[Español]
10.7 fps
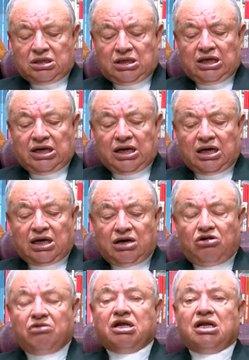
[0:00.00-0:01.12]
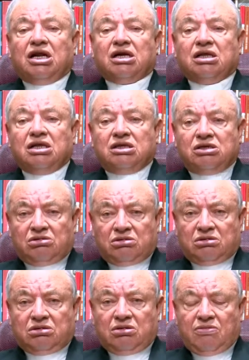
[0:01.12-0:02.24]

Y la obra de la redención